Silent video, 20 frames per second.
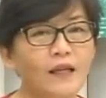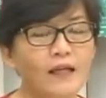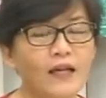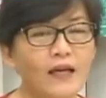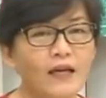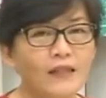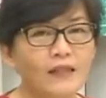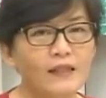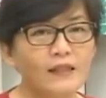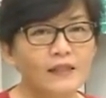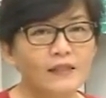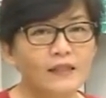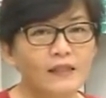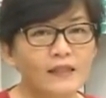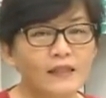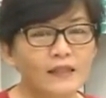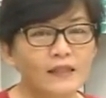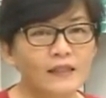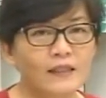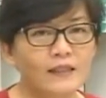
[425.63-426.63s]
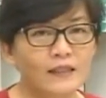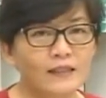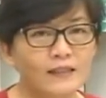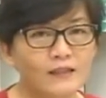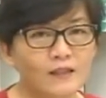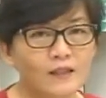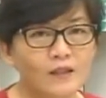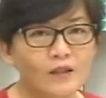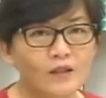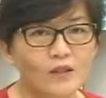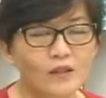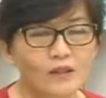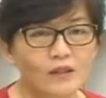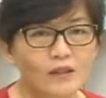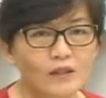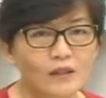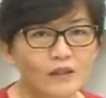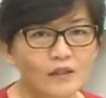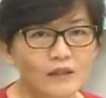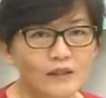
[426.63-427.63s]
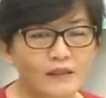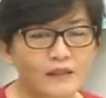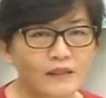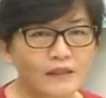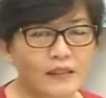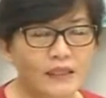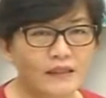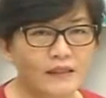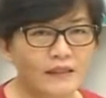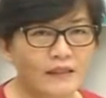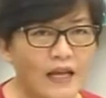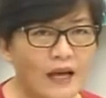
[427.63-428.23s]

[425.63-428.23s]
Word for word: 那，呃，那